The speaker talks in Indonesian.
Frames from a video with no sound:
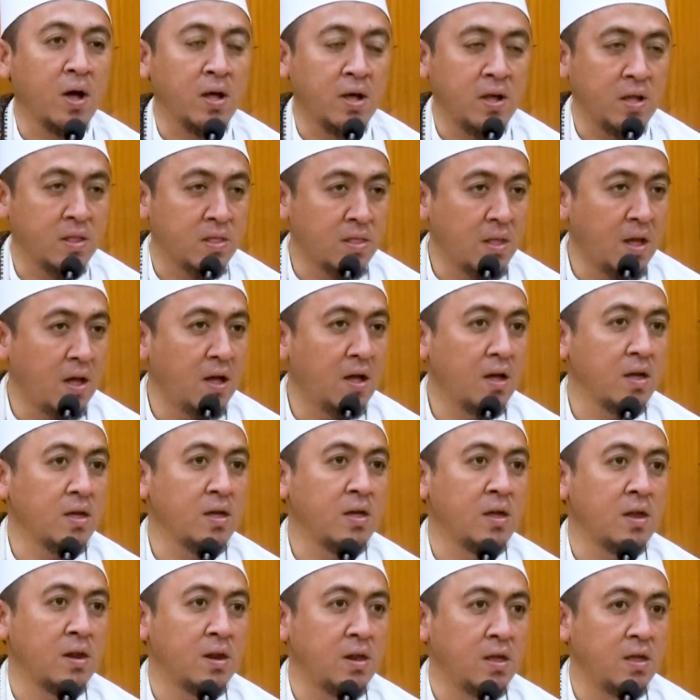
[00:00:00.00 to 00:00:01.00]
kita
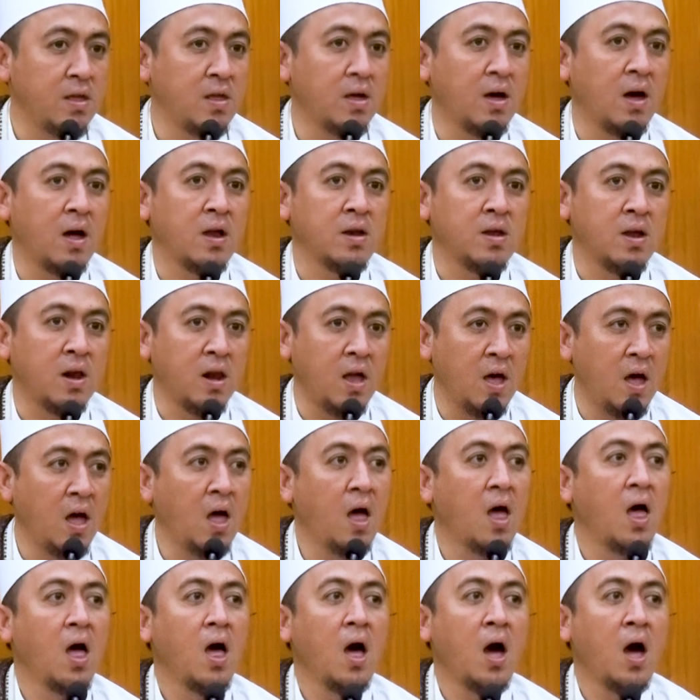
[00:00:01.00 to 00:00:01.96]
ini adalah